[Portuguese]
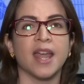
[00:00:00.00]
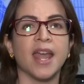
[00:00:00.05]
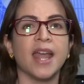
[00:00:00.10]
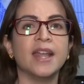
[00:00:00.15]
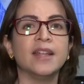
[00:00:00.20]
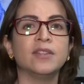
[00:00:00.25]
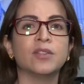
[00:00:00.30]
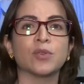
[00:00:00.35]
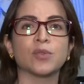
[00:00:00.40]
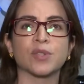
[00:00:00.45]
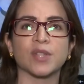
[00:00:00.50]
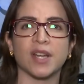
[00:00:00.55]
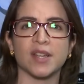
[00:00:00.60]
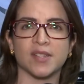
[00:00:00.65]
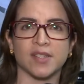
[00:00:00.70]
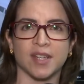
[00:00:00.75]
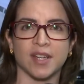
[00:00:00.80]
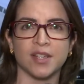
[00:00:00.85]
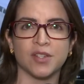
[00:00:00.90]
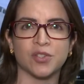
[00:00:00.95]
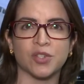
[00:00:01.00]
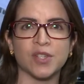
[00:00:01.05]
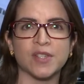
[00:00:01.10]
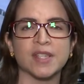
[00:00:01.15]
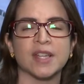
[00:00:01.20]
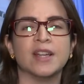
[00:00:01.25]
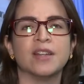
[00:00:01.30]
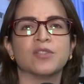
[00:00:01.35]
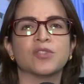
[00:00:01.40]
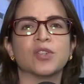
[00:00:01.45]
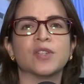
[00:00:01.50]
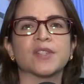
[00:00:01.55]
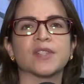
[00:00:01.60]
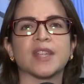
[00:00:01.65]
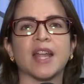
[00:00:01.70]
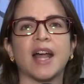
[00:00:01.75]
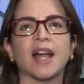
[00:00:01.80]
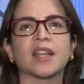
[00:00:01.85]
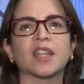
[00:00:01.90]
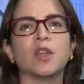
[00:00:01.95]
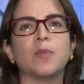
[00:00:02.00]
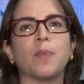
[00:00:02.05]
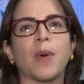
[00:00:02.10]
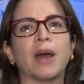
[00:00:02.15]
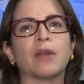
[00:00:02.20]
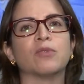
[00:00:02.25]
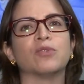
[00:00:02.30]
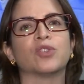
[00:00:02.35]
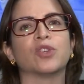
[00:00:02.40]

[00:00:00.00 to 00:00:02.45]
Entre os restantes, destaca destaque para o